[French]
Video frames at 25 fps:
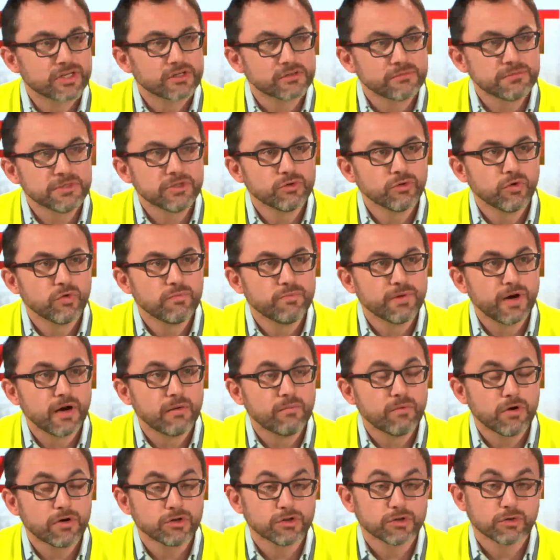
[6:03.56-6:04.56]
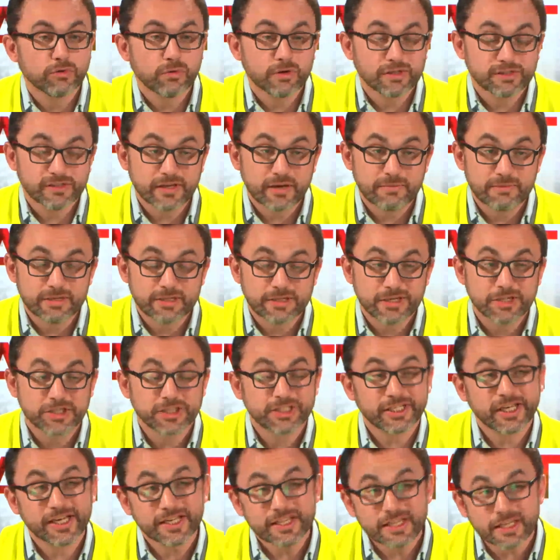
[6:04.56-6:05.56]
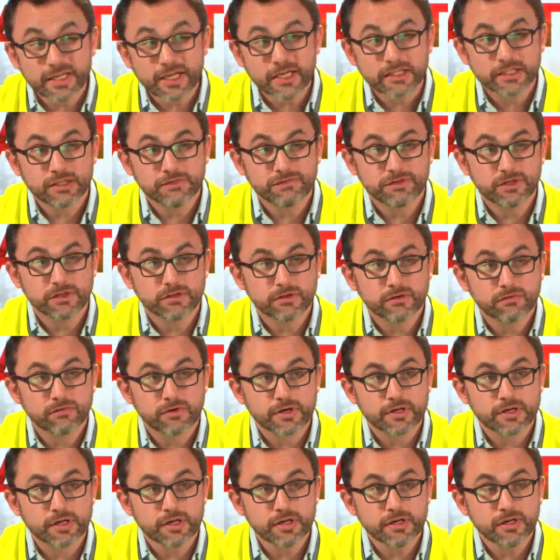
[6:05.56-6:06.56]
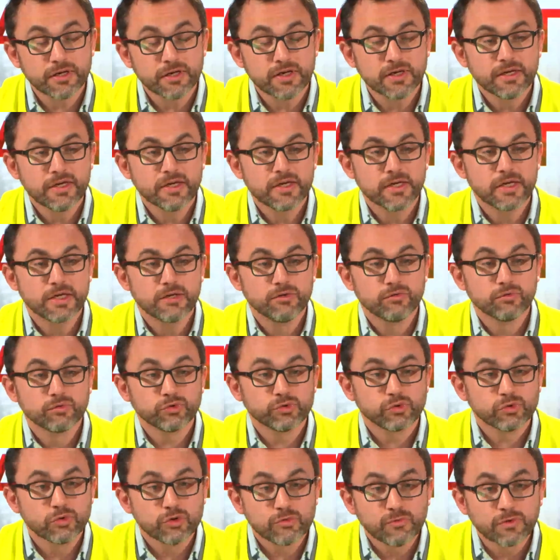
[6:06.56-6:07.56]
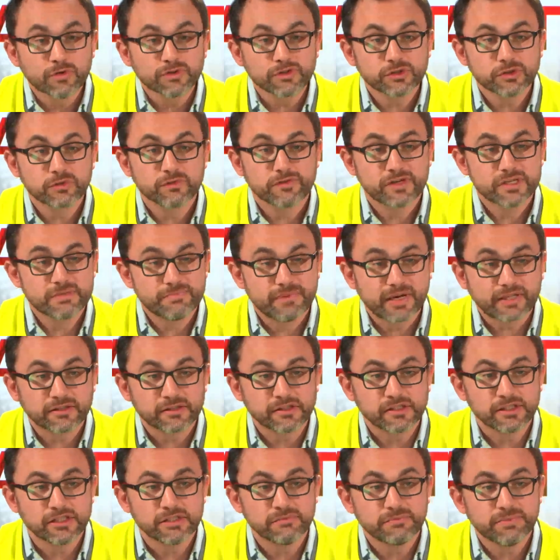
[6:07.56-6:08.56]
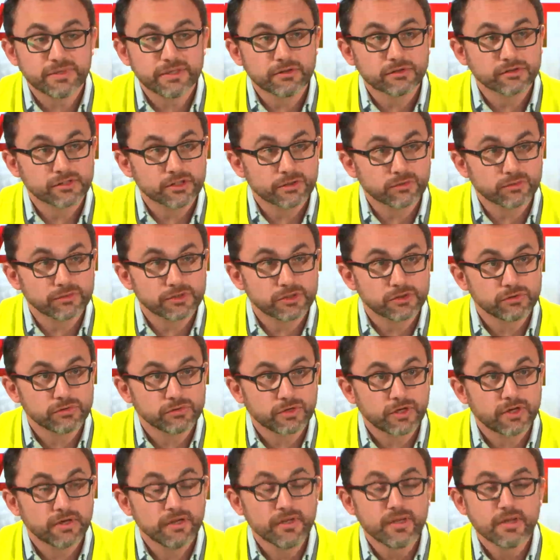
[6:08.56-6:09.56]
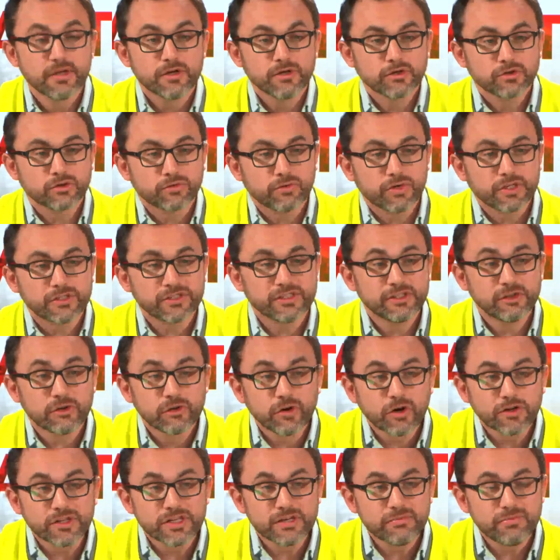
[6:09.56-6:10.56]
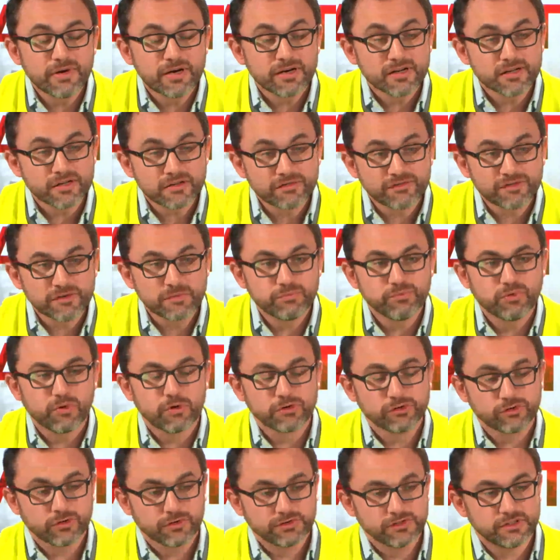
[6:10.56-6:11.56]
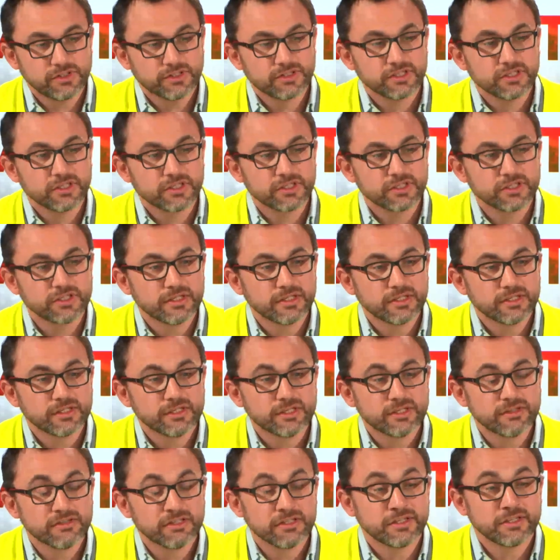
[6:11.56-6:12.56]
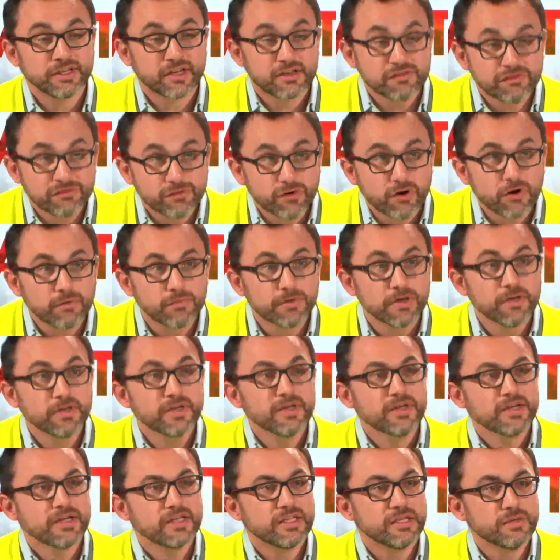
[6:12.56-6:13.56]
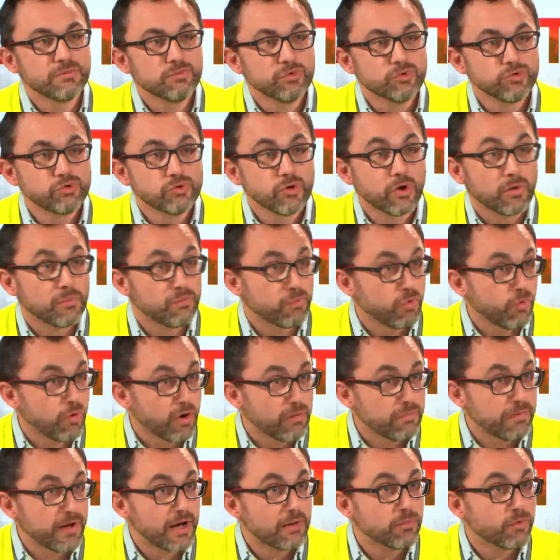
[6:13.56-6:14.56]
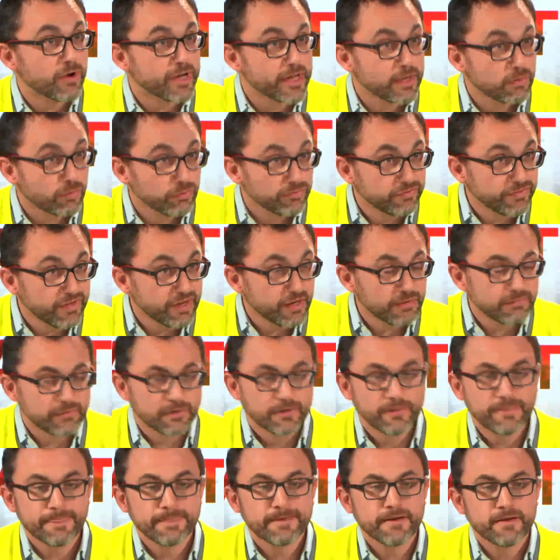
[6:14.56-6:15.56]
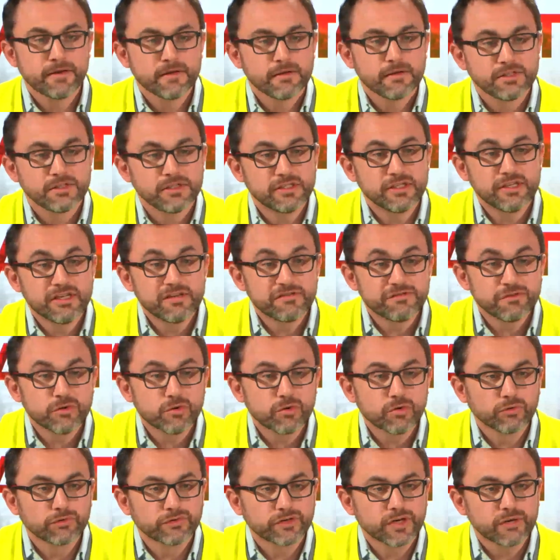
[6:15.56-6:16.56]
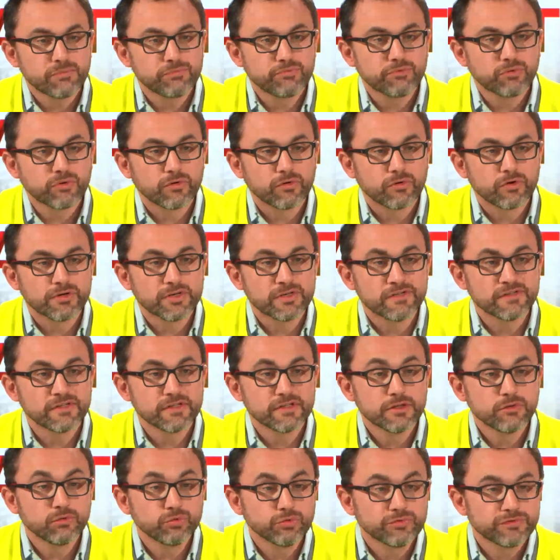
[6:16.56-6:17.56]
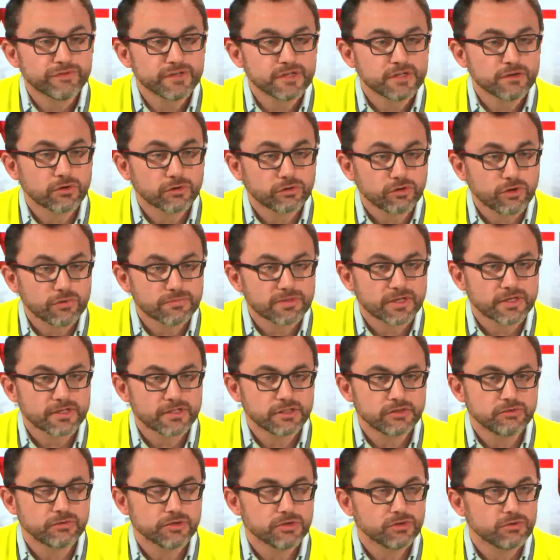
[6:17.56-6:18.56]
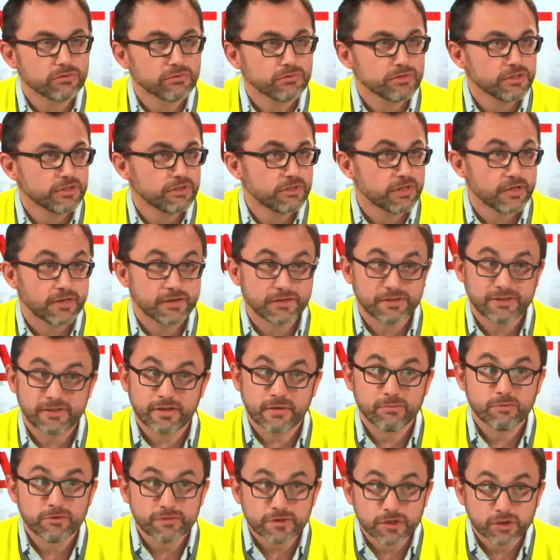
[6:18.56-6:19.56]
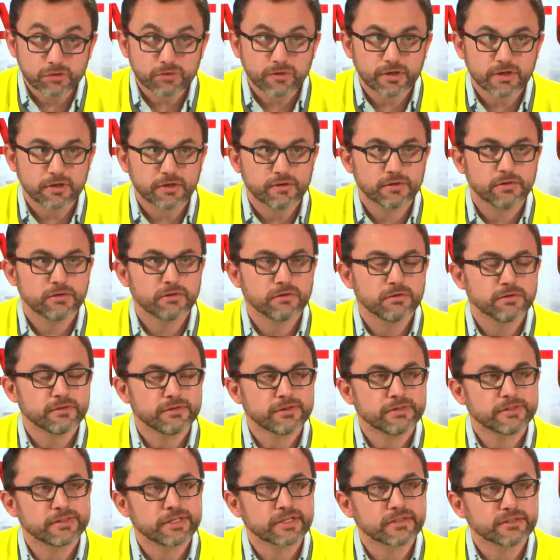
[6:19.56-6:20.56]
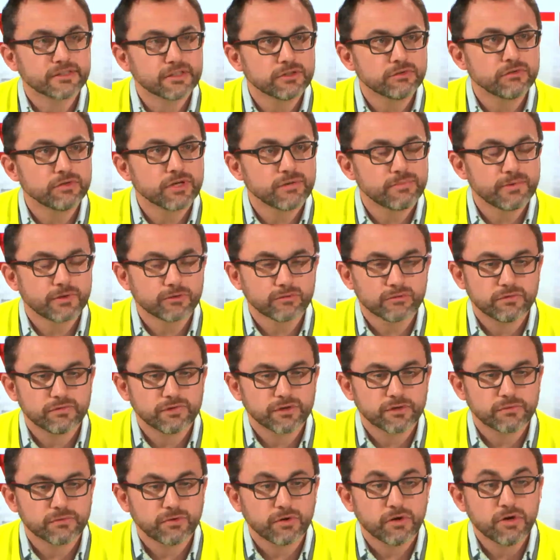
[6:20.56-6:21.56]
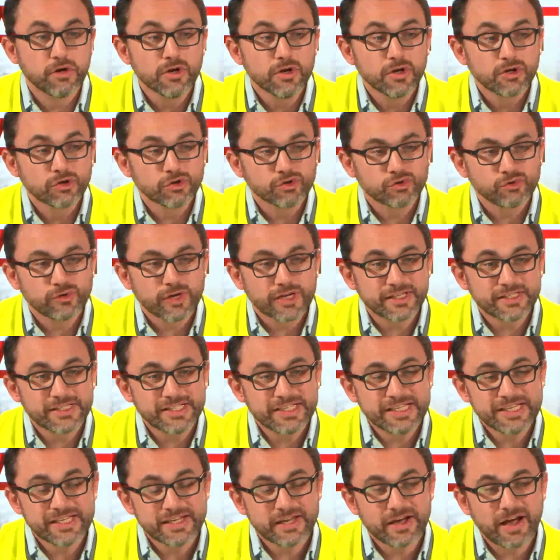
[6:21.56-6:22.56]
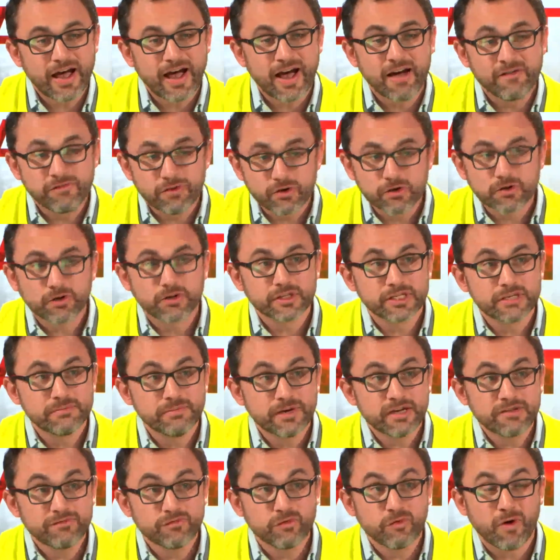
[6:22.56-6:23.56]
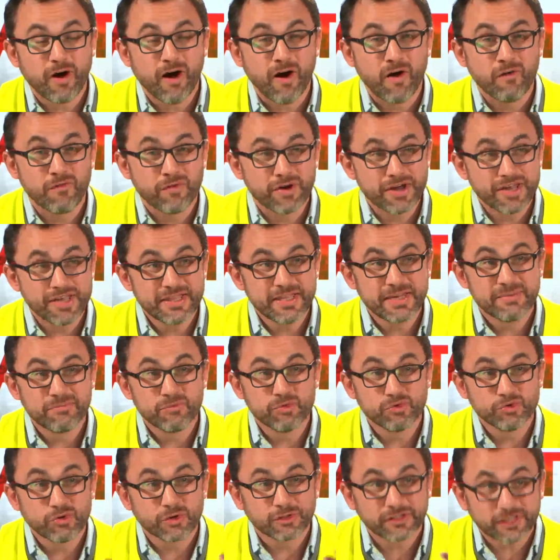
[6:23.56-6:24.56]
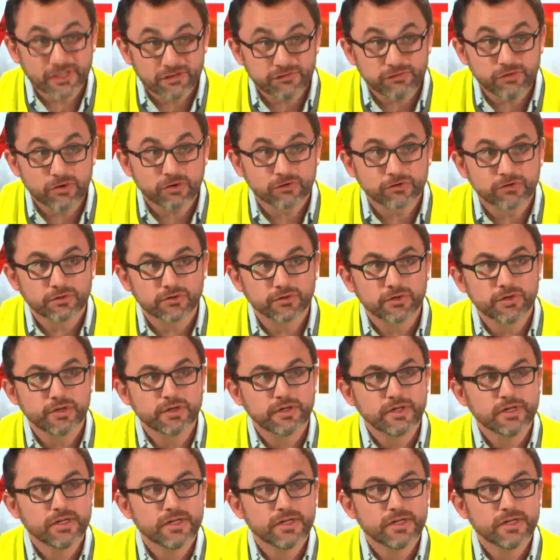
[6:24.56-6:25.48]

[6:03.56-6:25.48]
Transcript: de 15 000 euros par mois. Je crois que c'est un message très négatif qui est envoyé. Et nous, on se demande si on va y participer dans ces conditions-là. Je crois que si le grand débat est fait pour en sortir des, des, des, réformes et des mesures, pourquoi pas à moyen long terme, s'il est fait au contraire pour euh, essayer d'étouffer et d'endormir la situation, c'est un, un, mauvais choix euh, tactique de la part du gouvernement. Cela dit, avant le grand débat, il faut envoyer des mesures très fortes